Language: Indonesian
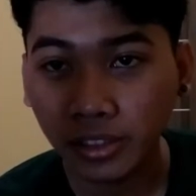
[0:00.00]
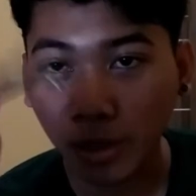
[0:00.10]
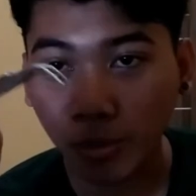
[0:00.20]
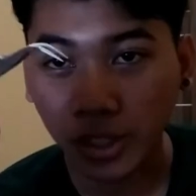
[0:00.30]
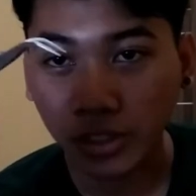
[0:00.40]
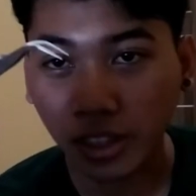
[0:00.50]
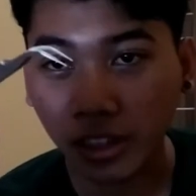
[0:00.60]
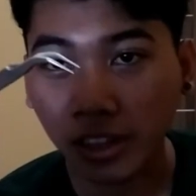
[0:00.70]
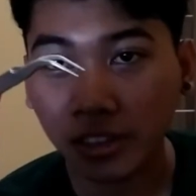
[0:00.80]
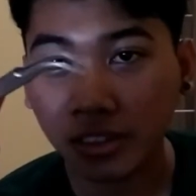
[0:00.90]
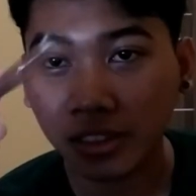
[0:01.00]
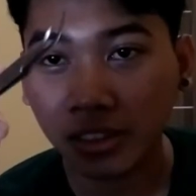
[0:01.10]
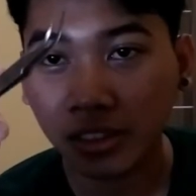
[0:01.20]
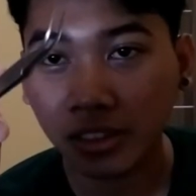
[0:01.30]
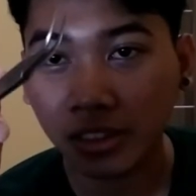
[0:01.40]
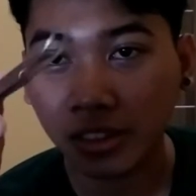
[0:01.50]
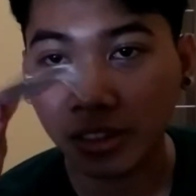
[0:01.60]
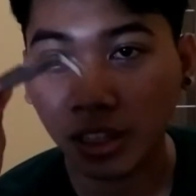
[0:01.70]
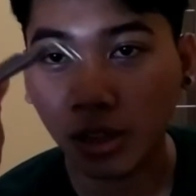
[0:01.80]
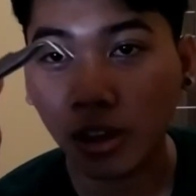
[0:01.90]
kapas kalian
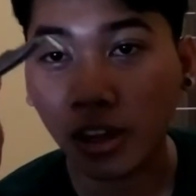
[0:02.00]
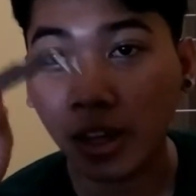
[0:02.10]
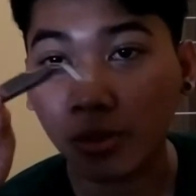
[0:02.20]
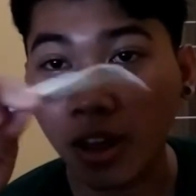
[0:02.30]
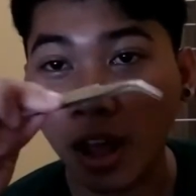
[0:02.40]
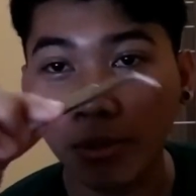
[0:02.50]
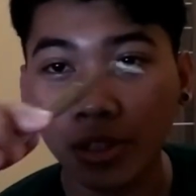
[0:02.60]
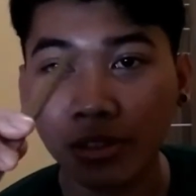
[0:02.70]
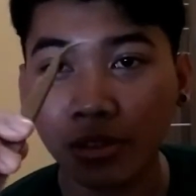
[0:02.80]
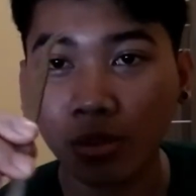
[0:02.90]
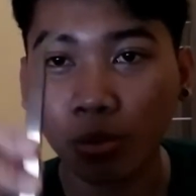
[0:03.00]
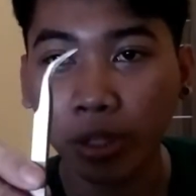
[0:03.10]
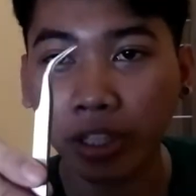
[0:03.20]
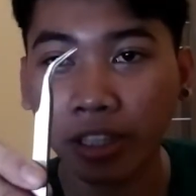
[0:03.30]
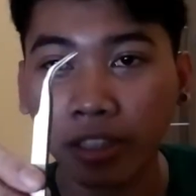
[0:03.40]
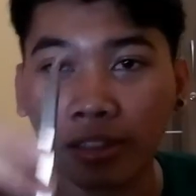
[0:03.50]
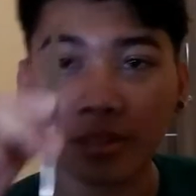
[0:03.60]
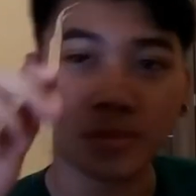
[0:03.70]
kalau kalian udah habis wicking